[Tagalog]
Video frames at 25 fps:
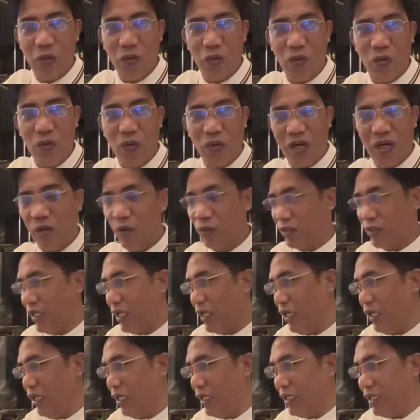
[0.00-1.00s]
sa
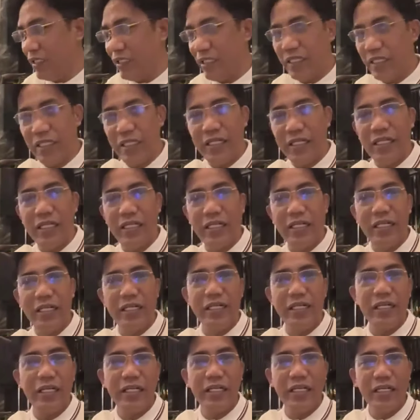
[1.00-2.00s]
Okura Hotel at
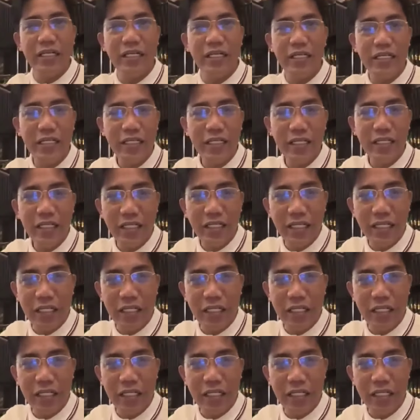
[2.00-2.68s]
uh,